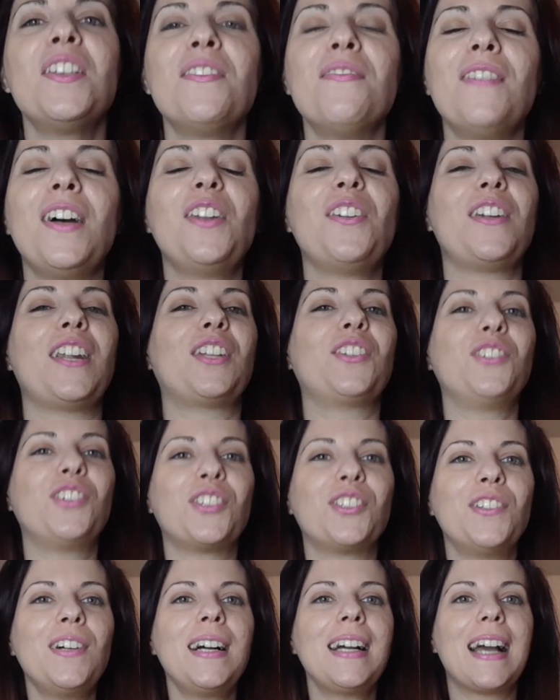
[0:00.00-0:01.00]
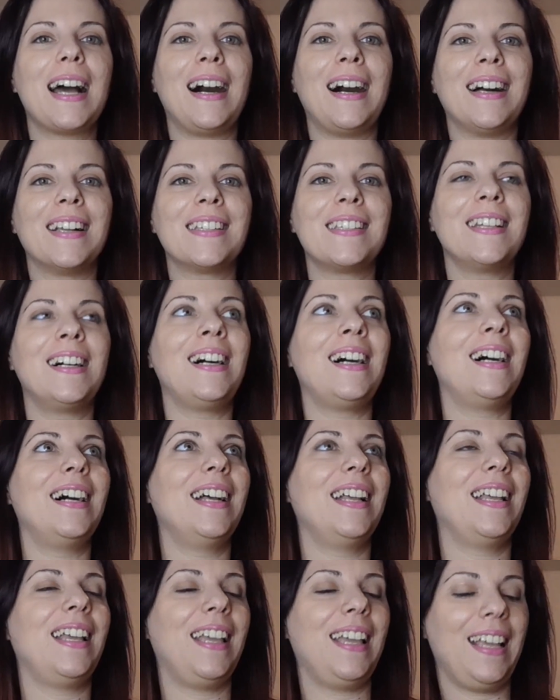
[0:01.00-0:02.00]
Allora torno a
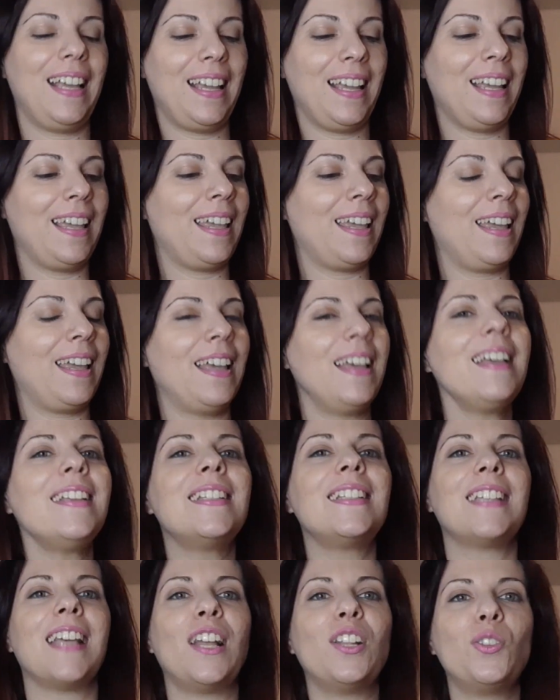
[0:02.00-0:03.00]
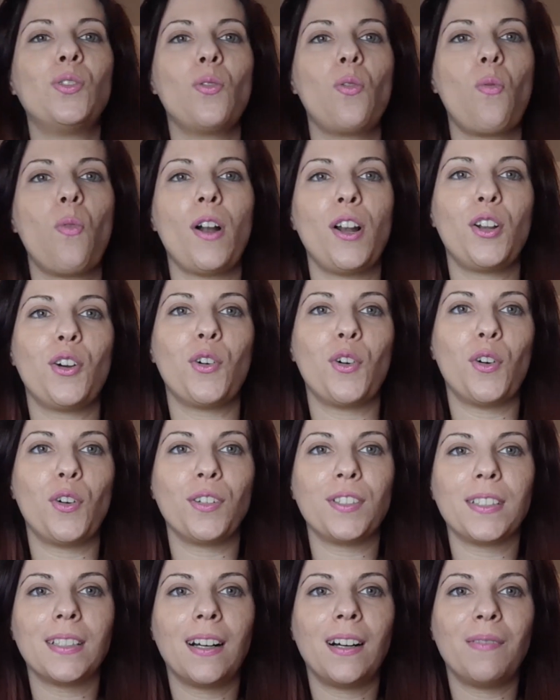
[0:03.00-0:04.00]
casa e, e sento
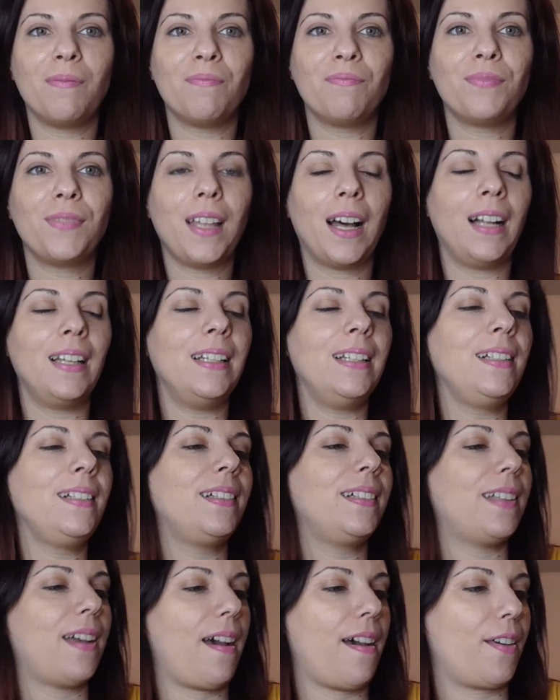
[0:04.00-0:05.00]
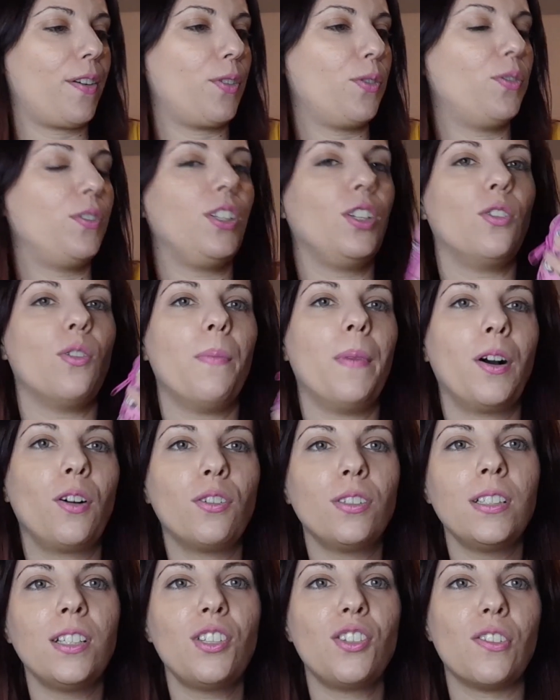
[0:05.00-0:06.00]
qualcosa all'interno, dico ma
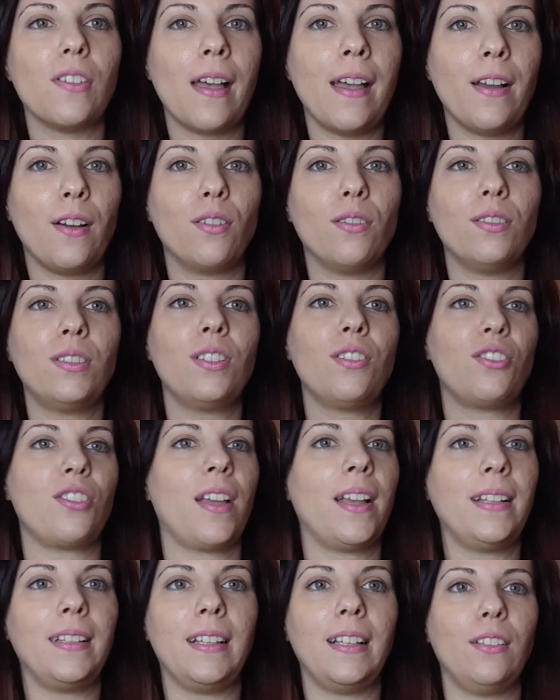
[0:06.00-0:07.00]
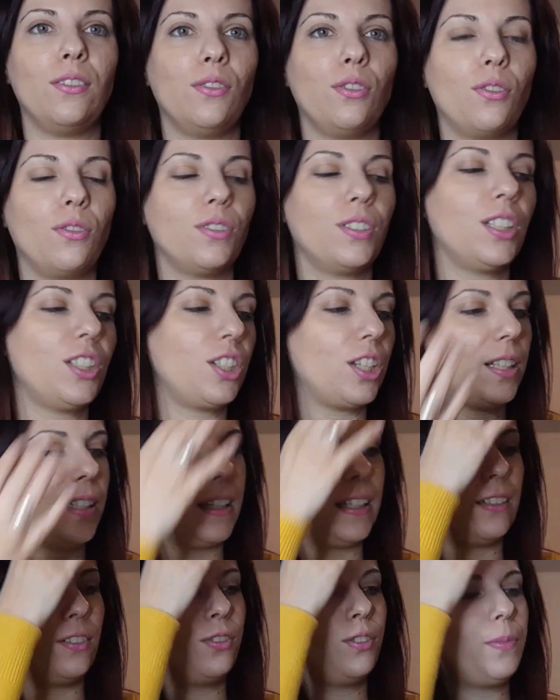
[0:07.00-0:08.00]
cosa c'è, cosa c'è dentro, cosa c'è
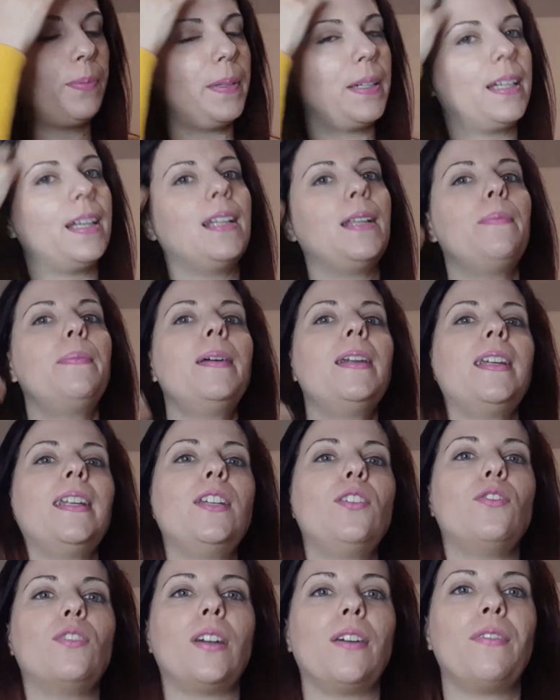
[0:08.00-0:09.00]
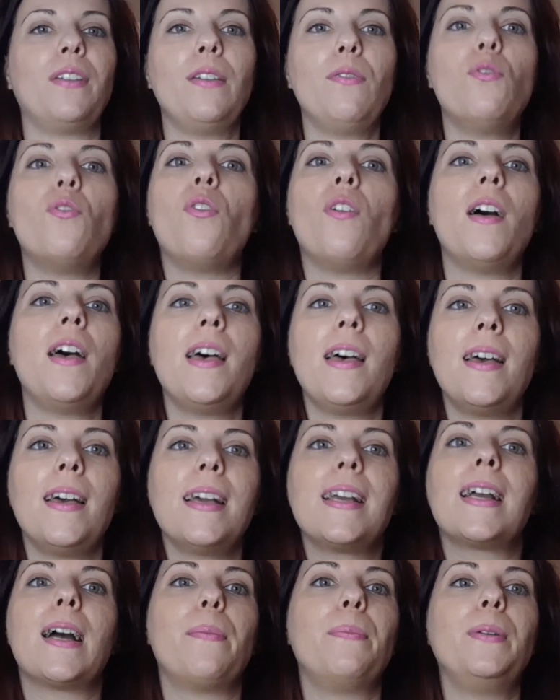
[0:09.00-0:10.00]
dentro, perché lì per lì non avevo
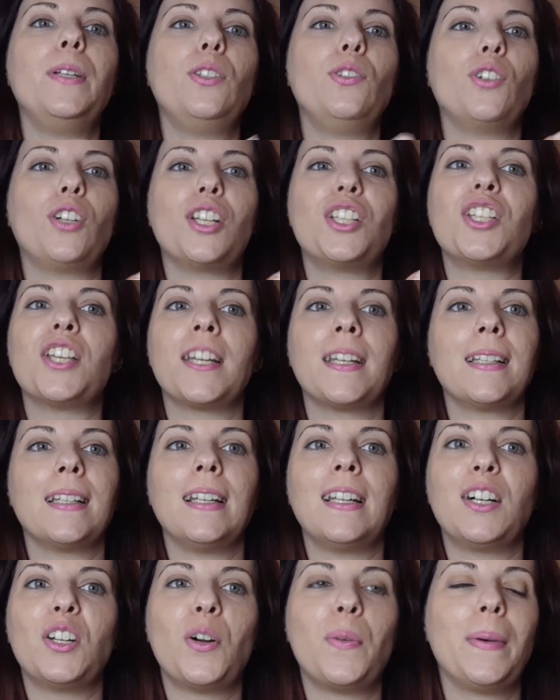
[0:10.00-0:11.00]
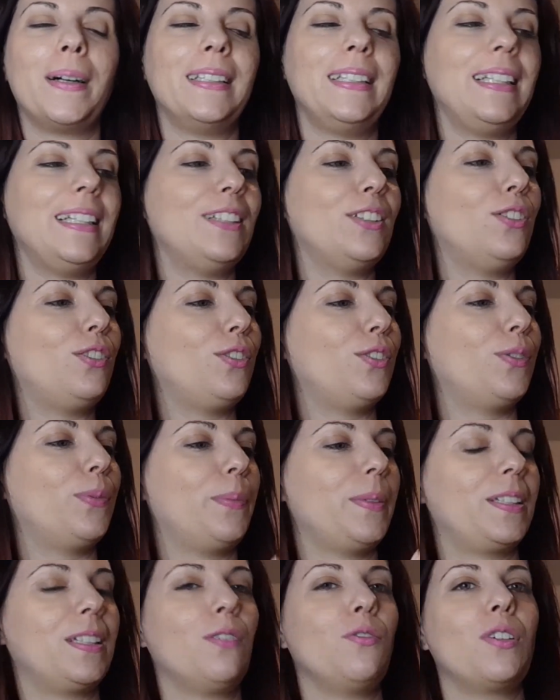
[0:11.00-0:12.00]
capito che c'era della roba dentro,
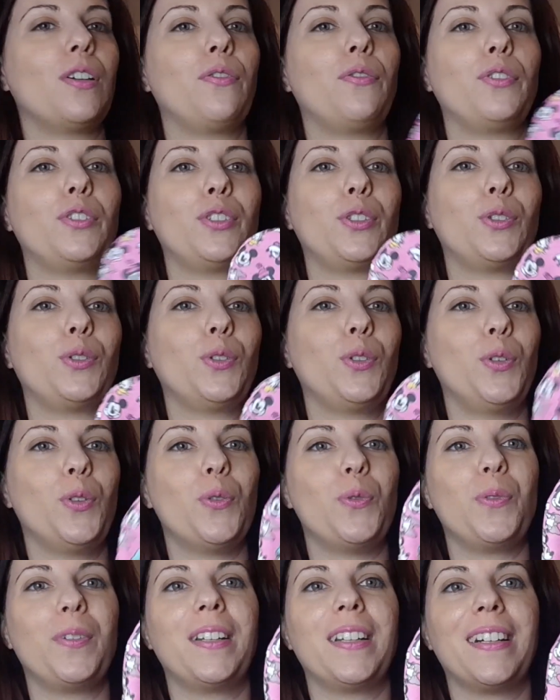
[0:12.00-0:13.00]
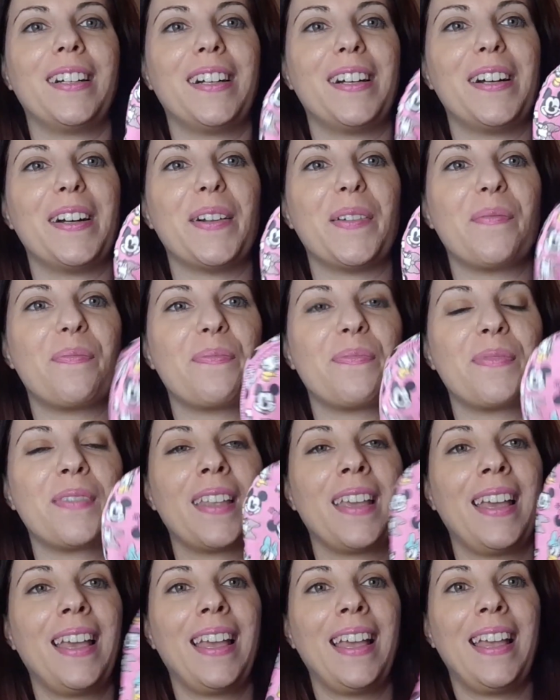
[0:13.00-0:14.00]
pensavo che fosse solo un,
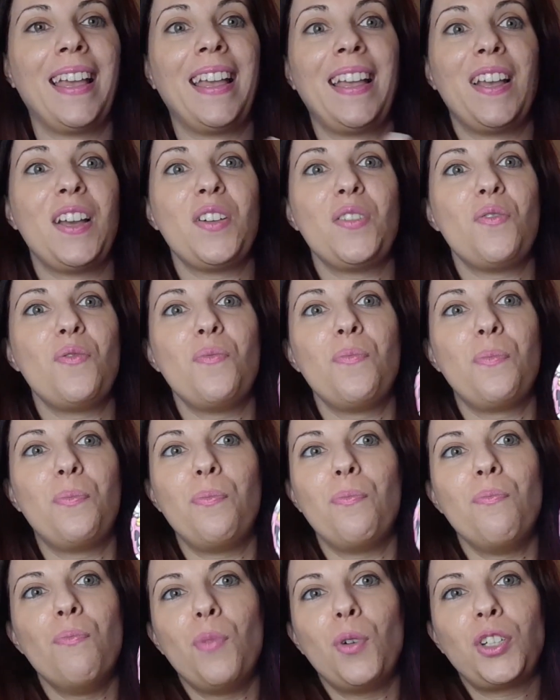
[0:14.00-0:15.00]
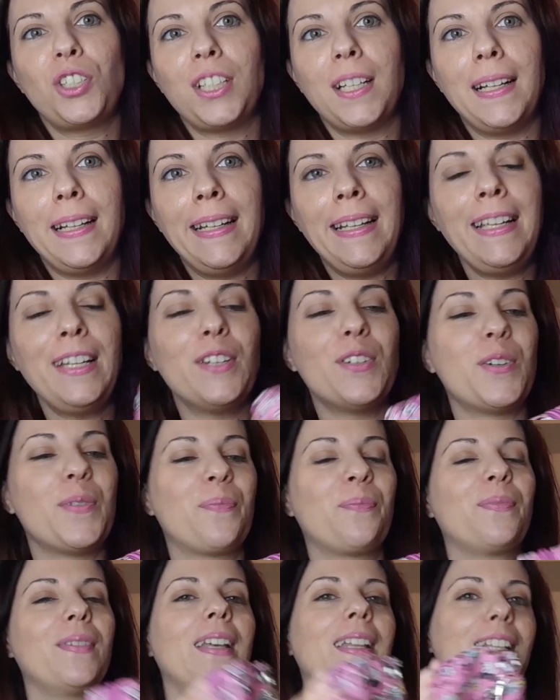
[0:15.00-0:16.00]
un
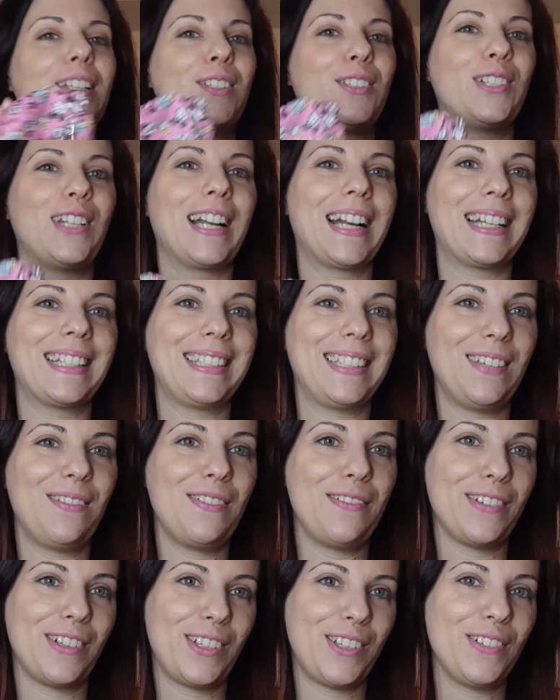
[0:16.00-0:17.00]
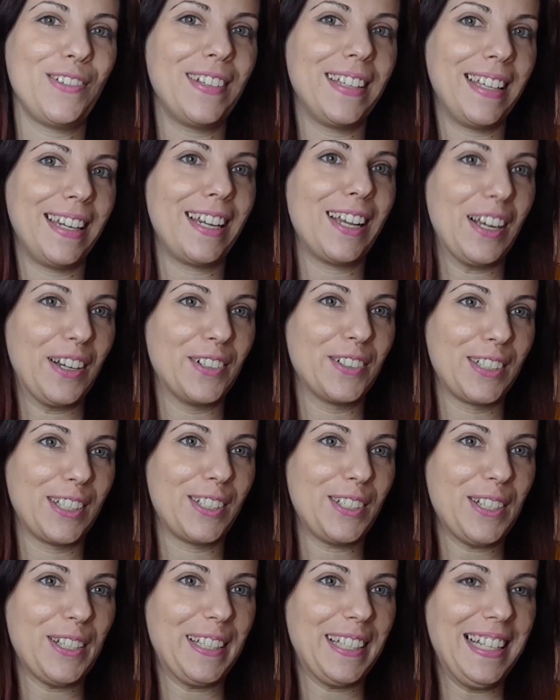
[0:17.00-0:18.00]
borsellino. E adesso ragazzi vi faccio vedere che cosa
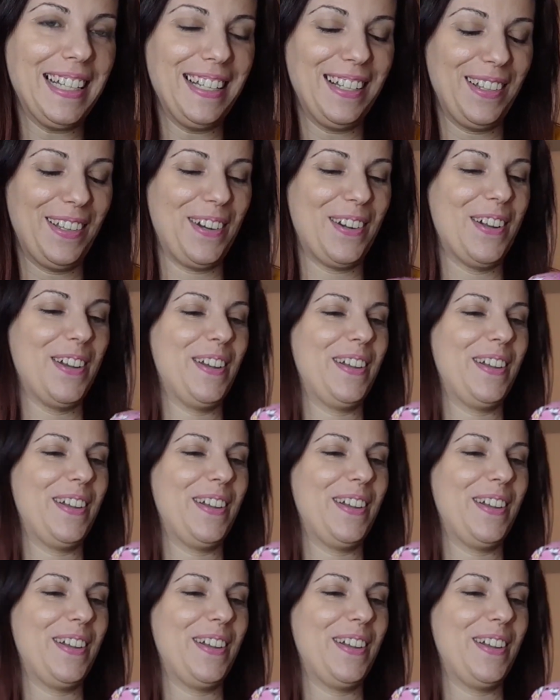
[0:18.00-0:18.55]
c'è dentro.